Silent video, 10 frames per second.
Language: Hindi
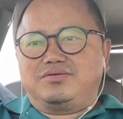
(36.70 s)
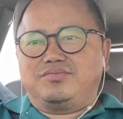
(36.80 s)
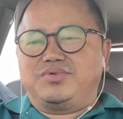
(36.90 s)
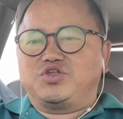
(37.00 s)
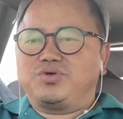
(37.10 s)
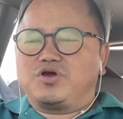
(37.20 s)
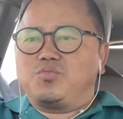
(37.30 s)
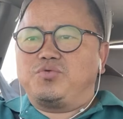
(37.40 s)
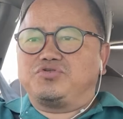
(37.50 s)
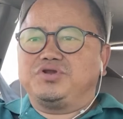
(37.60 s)
बेस्ट वे का
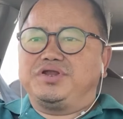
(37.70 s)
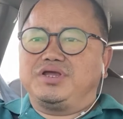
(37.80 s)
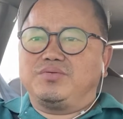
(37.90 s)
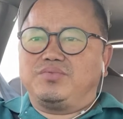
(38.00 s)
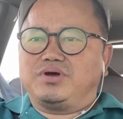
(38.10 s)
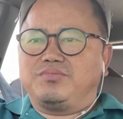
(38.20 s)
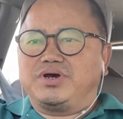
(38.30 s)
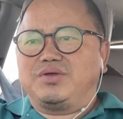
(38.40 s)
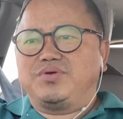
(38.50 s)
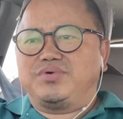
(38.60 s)
अपॉर्चुनिटी के
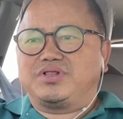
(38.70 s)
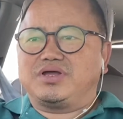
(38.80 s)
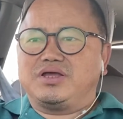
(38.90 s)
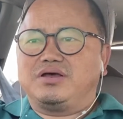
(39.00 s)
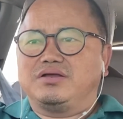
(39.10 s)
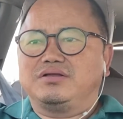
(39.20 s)
बारे में बताया